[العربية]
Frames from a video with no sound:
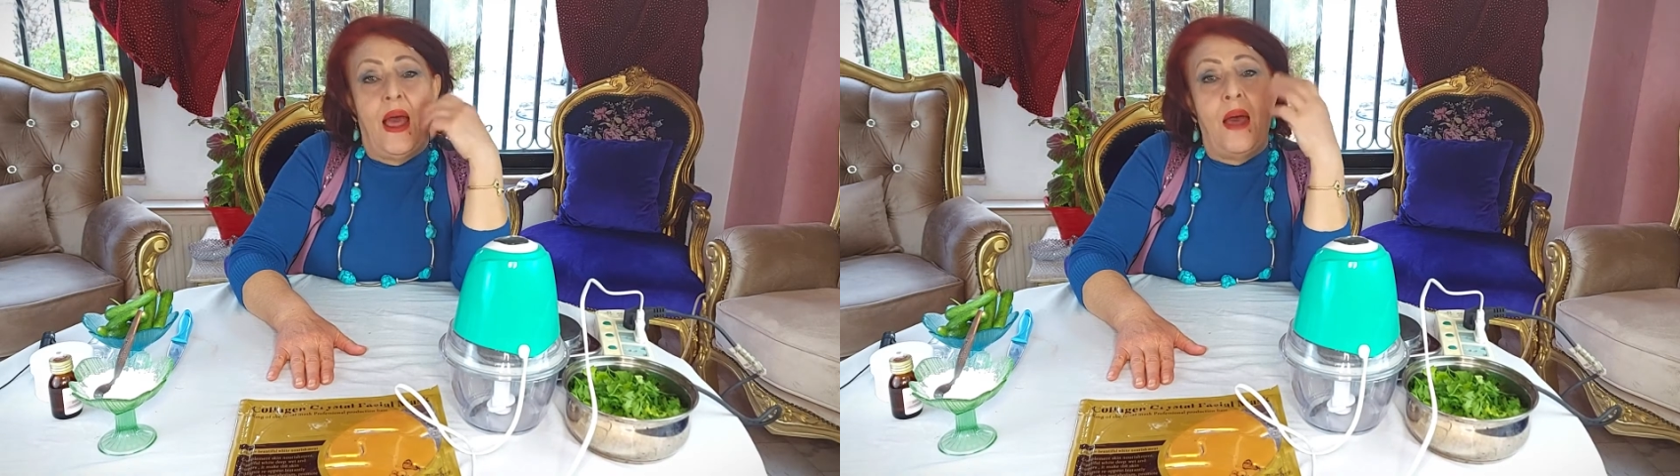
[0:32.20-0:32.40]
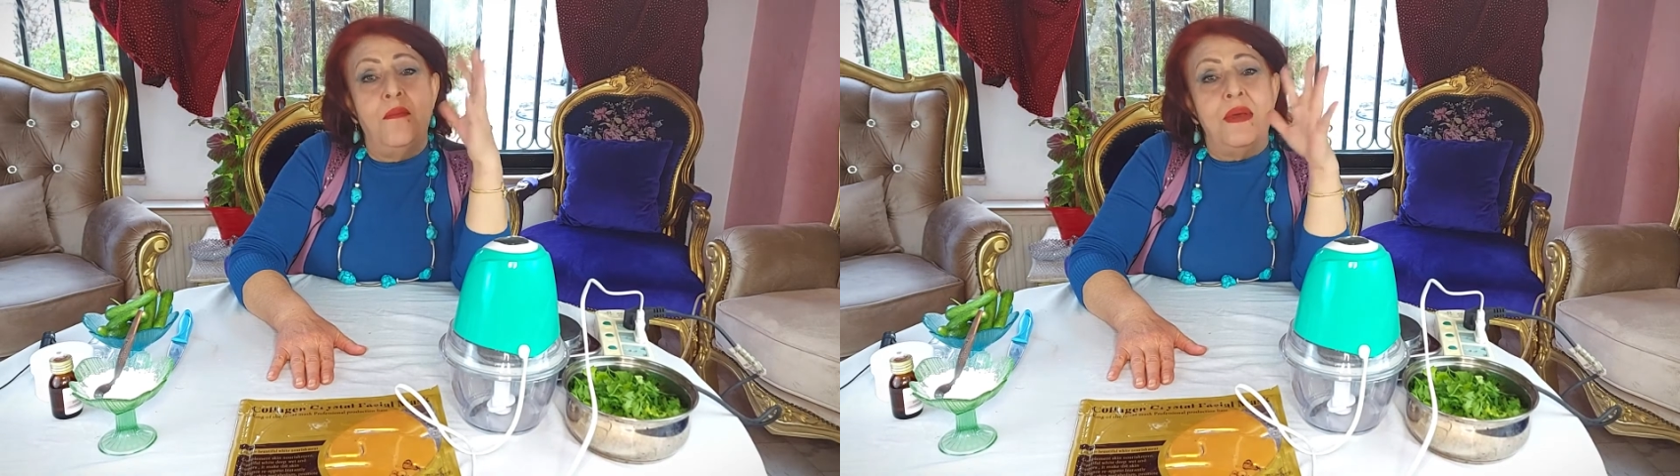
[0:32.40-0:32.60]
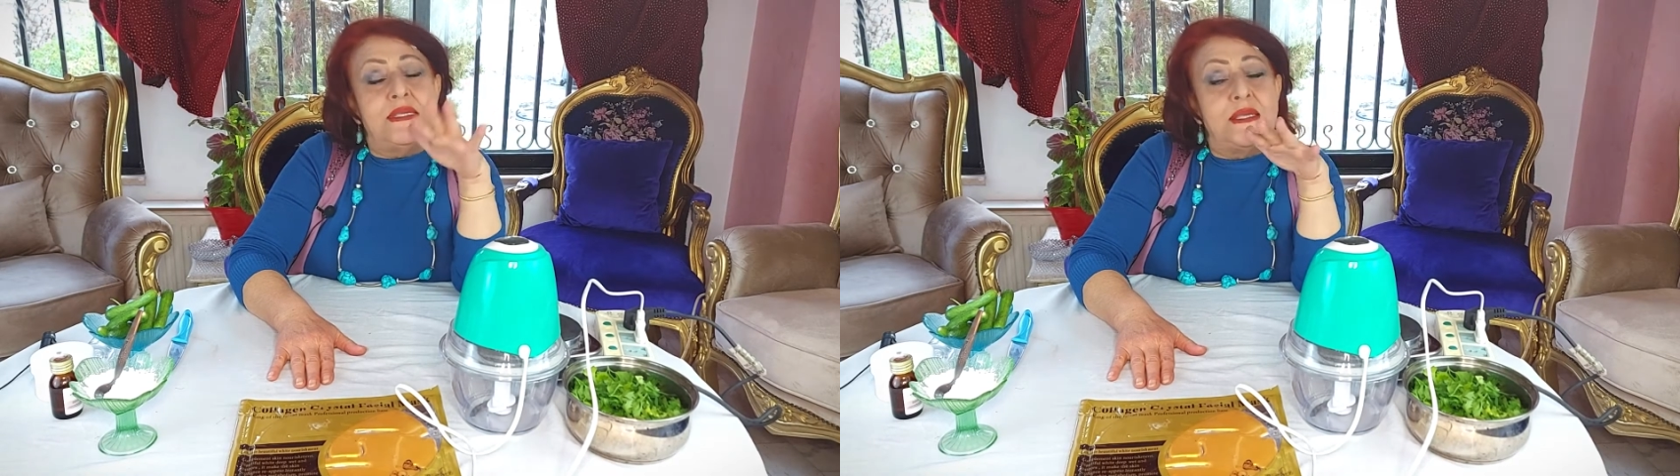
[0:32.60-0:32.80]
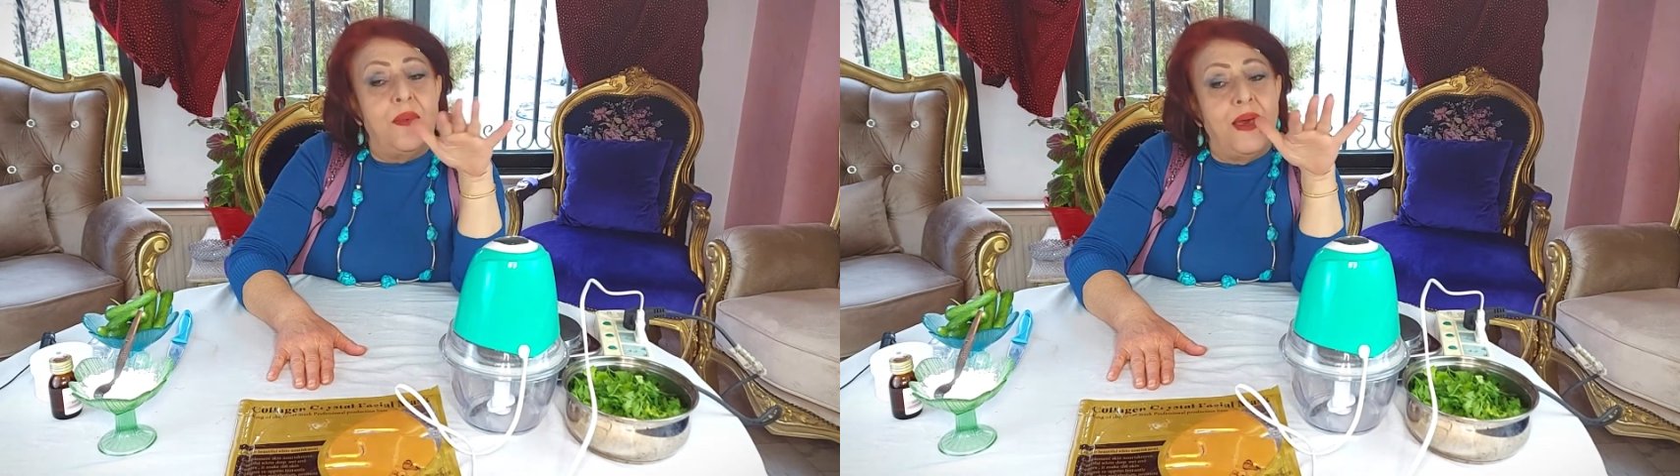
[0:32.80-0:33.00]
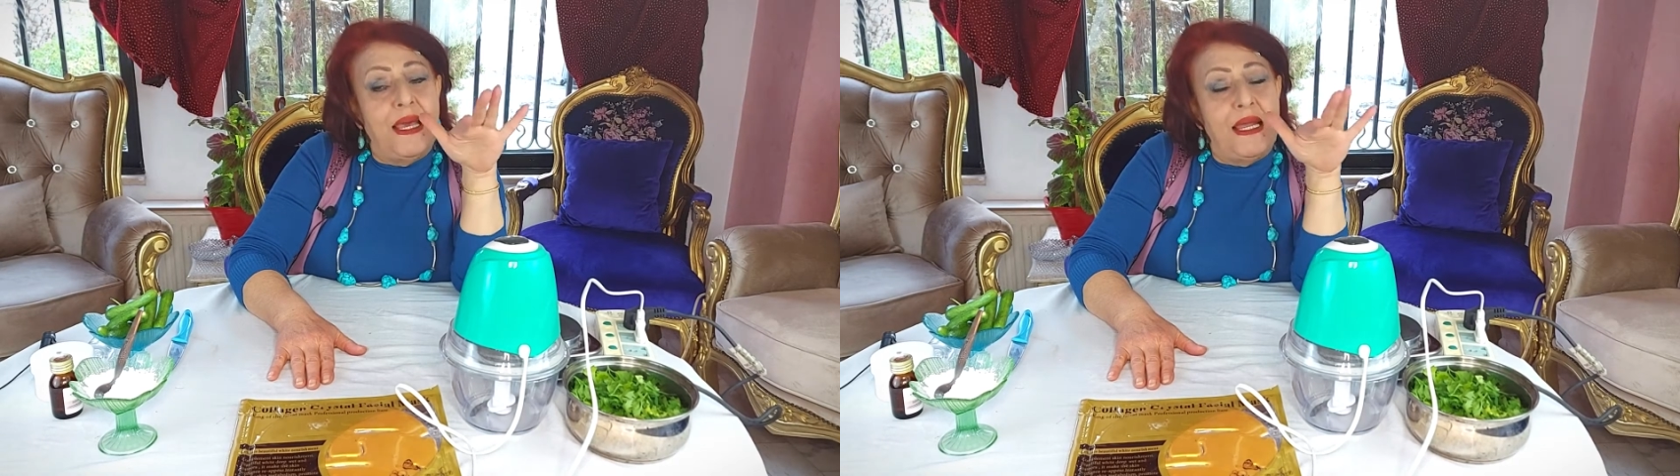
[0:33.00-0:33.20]
اما
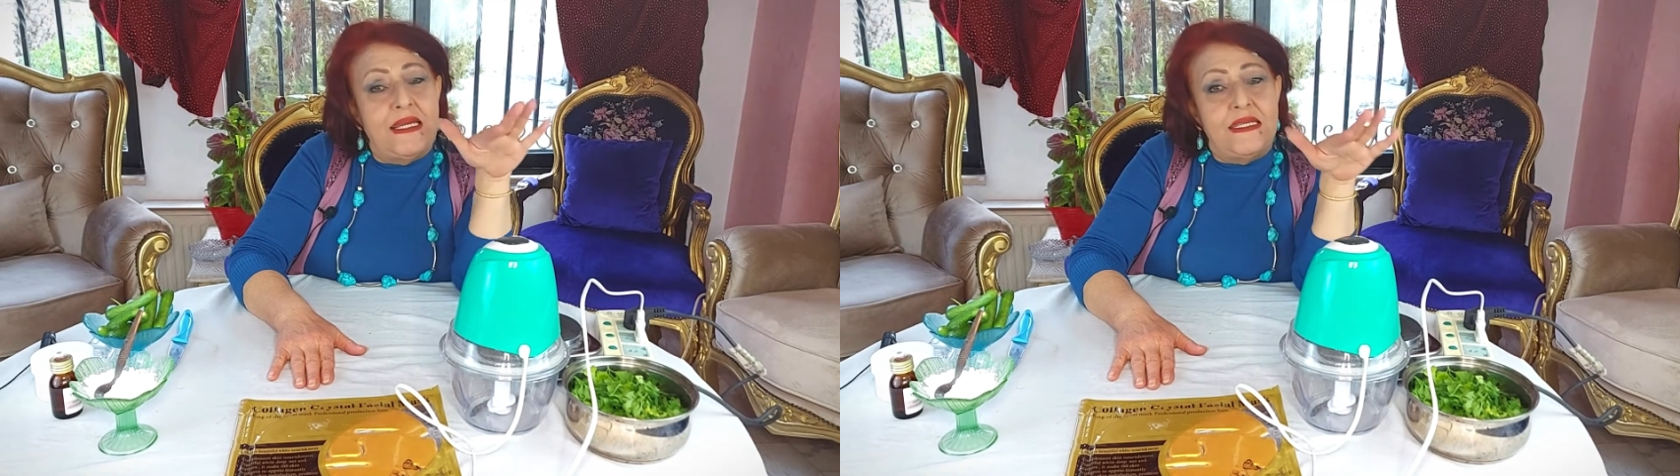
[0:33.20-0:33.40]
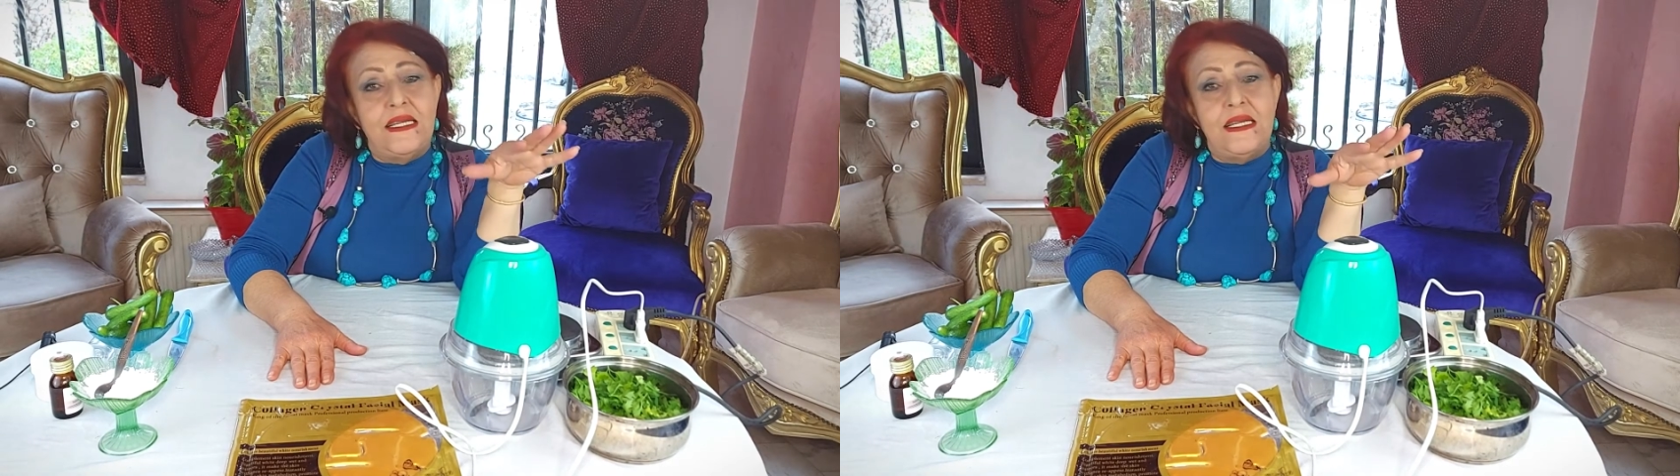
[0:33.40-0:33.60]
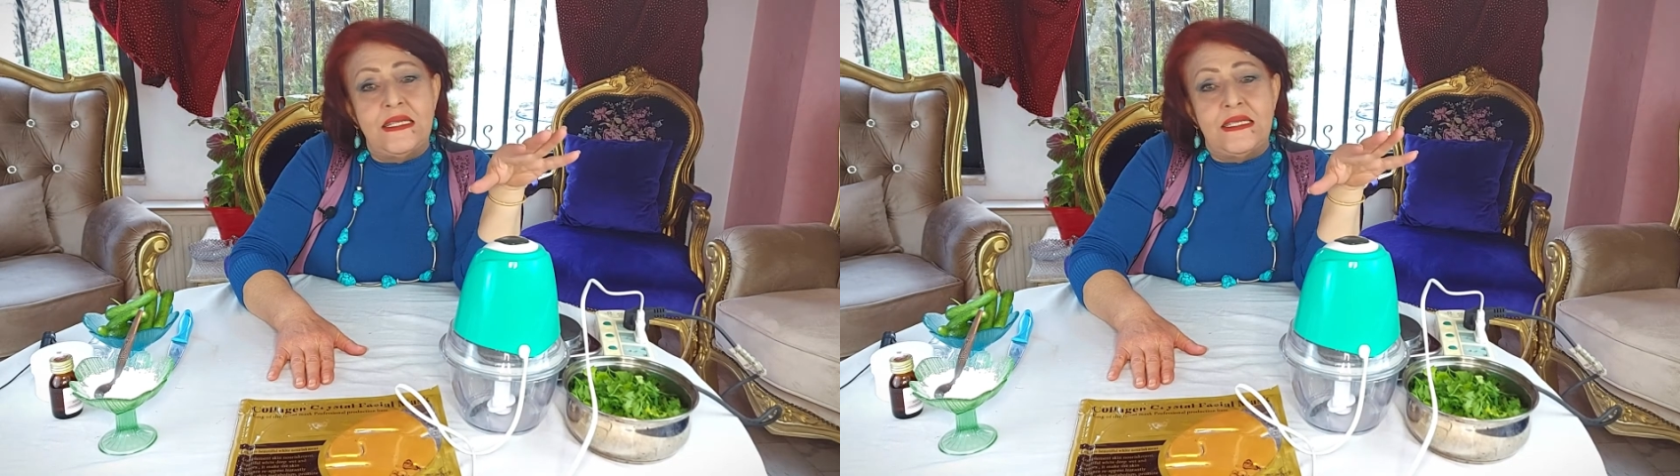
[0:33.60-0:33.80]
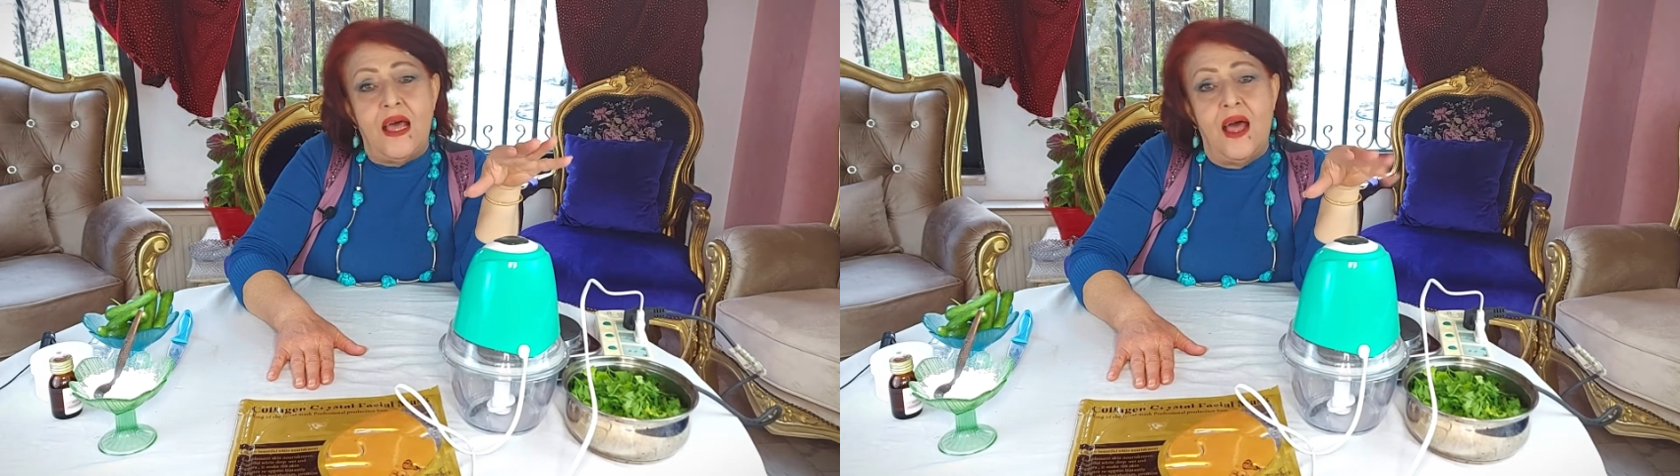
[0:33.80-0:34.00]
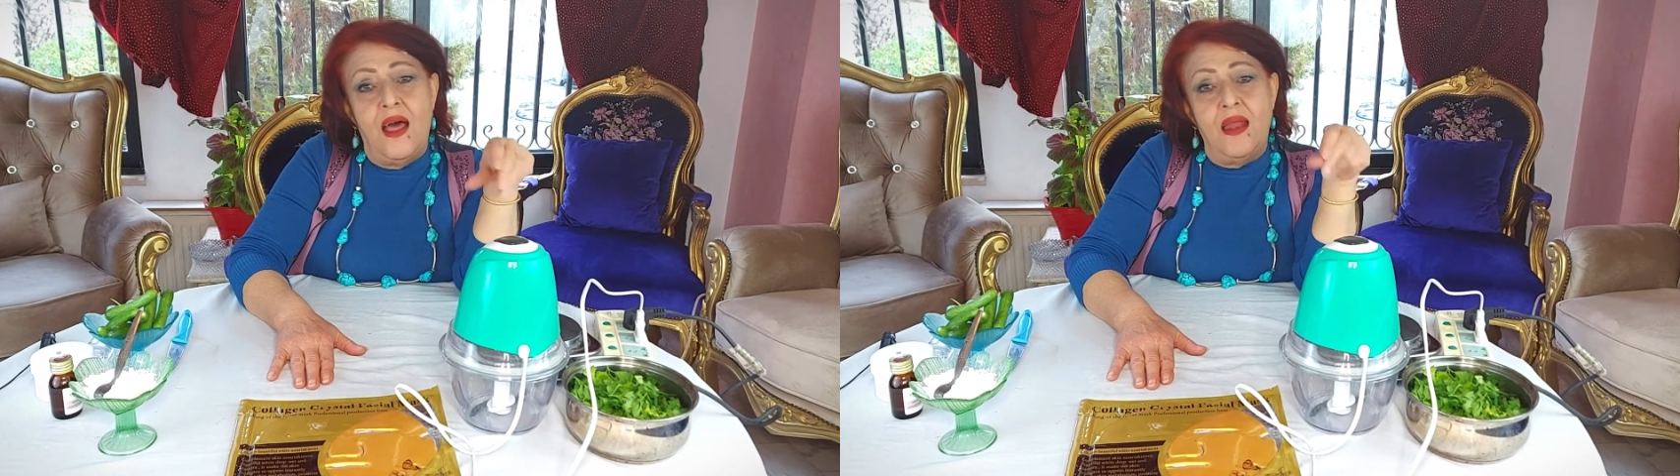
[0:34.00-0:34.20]
الصبايا اللي كثير
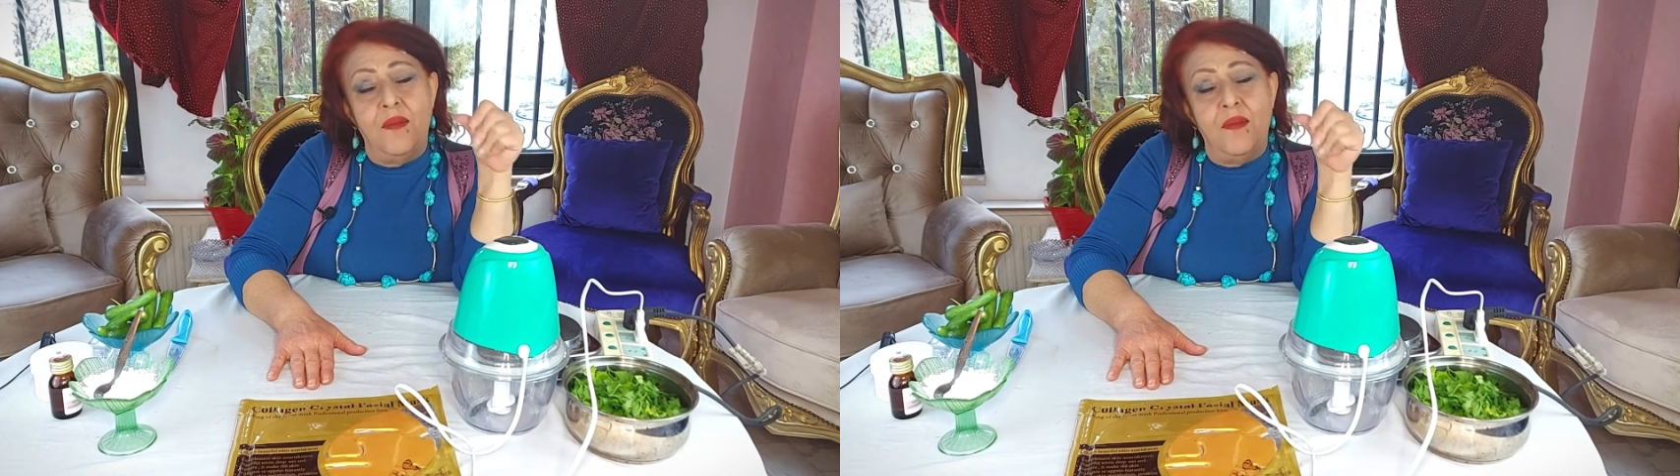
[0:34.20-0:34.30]
صغار